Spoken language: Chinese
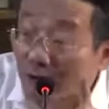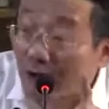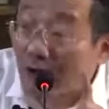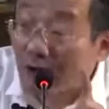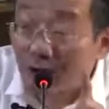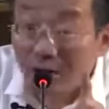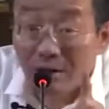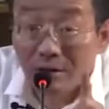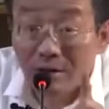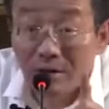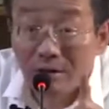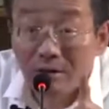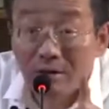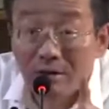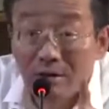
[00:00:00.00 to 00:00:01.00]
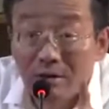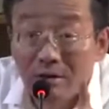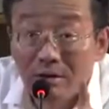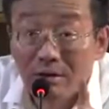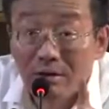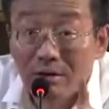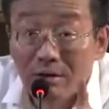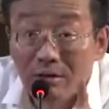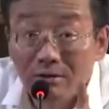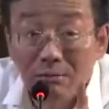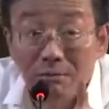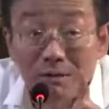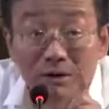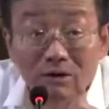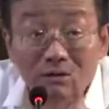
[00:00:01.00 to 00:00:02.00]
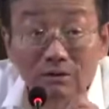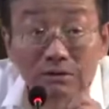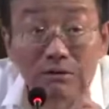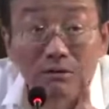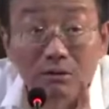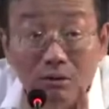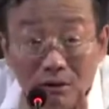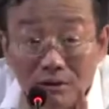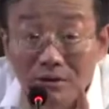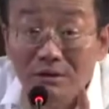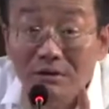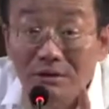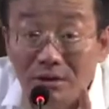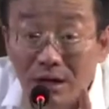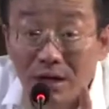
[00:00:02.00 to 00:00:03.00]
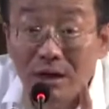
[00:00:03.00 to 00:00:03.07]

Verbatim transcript: 的。你不可能成为国际